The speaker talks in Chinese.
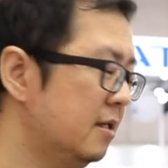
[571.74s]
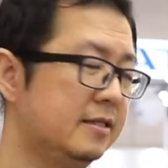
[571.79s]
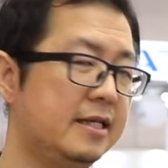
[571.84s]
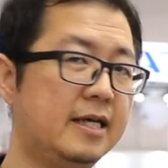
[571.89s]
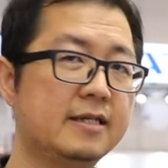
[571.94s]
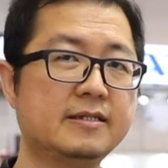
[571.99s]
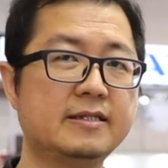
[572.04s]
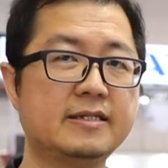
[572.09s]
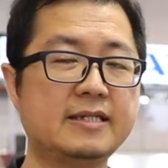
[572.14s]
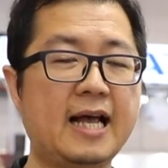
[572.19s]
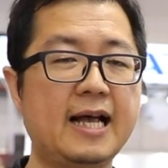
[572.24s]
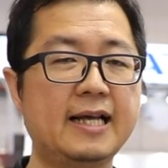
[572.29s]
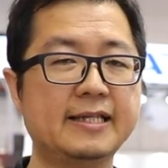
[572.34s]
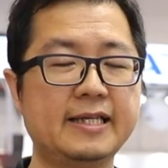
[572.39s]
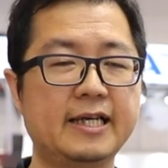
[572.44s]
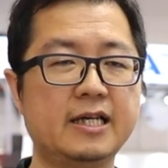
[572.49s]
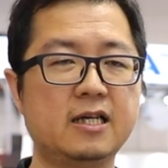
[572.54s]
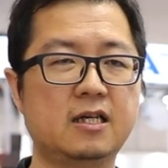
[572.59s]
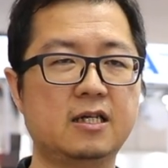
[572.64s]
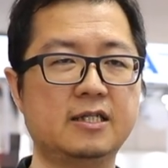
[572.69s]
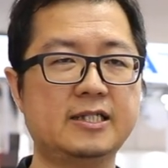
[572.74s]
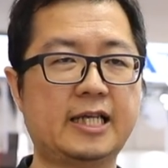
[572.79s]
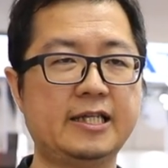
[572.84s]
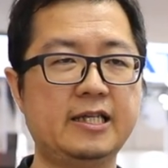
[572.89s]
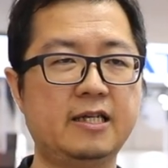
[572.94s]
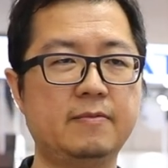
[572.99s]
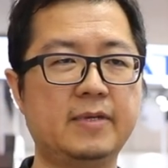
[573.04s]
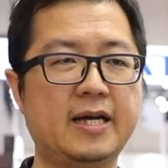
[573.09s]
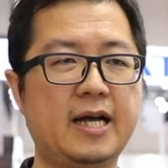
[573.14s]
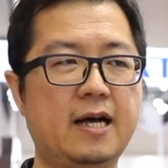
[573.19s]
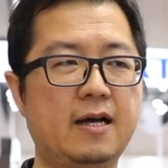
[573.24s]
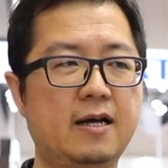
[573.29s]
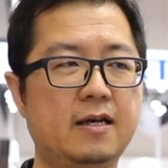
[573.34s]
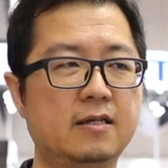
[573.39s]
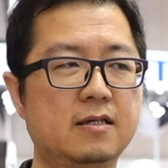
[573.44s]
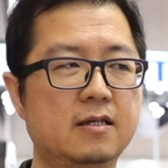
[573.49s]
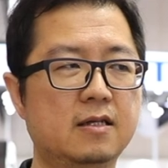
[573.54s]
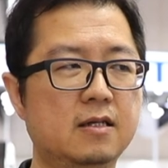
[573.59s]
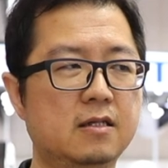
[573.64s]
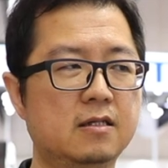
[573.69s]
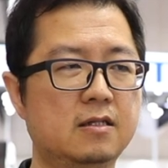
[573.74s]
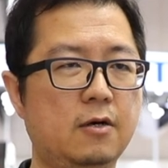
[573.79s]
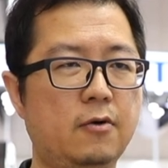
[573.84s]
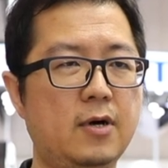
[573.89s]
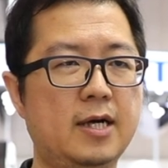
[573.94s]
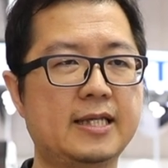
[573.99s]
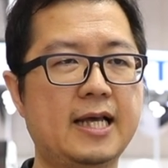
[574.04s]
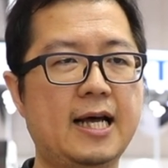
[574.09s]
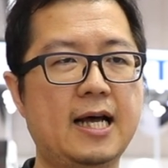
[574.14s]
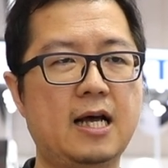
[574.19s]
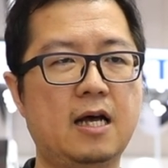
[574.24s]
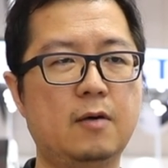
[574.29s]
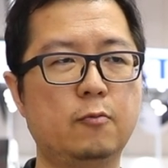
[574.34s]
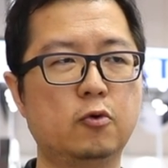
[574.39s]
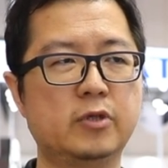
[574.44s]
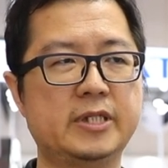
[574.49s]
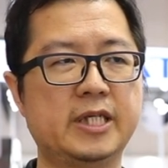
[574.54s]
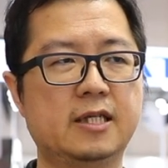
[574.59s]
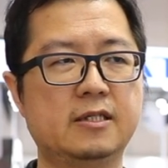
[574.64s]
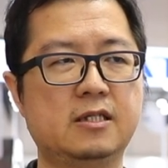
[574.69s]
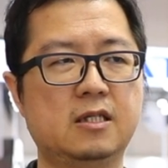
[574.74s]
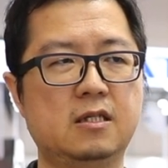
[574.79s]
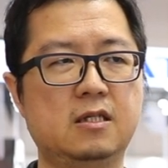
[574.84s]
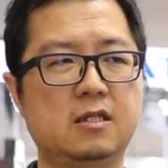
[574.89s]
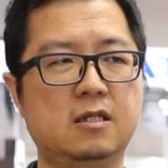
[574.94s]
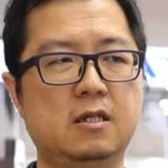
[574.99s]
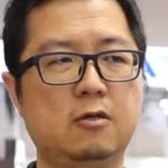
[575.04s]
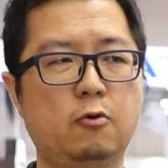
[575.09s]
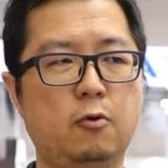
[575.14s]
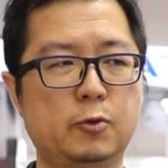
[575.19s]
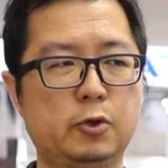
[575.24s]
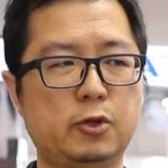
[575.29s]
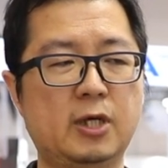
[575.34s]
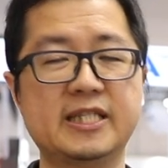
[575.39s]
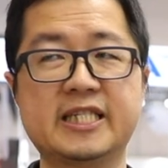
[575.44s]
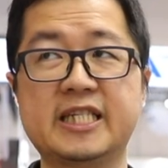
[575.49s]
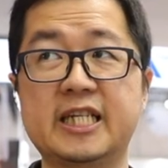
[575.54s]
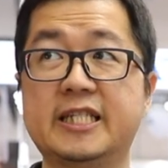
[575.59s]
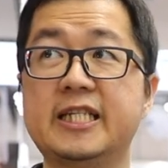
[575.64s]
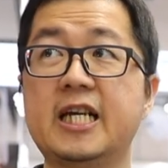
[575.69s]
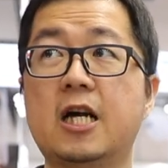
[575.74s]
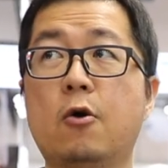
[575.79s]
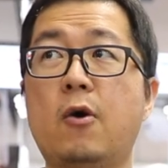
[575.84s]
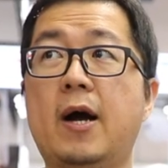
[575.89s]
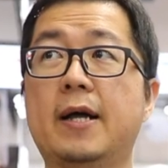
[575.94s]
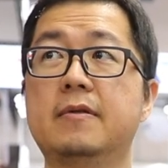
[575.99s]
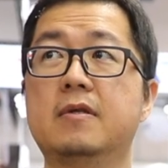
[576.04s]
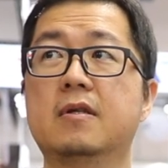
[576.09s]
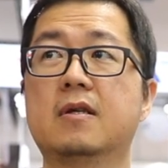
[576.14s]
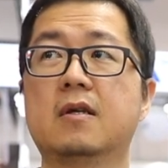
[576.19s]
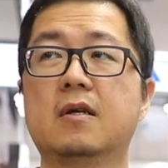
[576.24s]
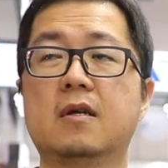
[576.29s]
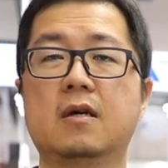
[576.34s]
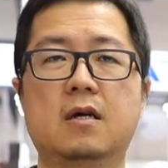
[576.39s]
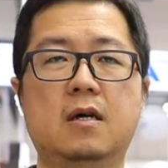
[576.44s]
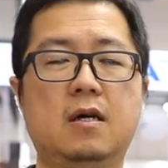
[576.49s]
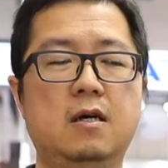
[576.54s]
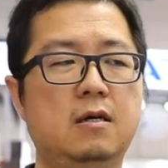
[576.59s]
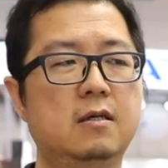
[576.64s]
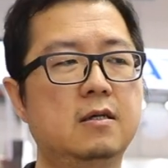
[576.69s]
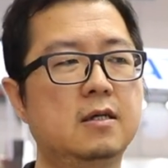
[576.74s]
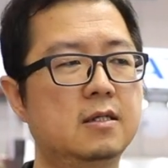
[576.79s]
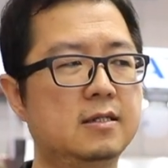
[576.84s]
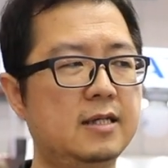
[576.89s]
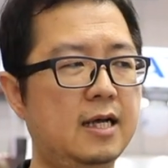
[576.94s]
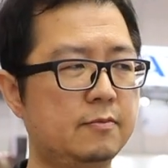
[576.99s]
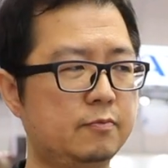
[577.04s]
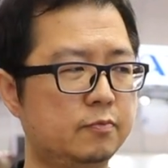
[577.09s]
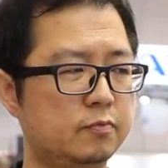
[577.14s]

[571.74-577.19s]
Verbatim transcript: 那它这个闪电卡的话，它目前是我们算旗舰款。哦。那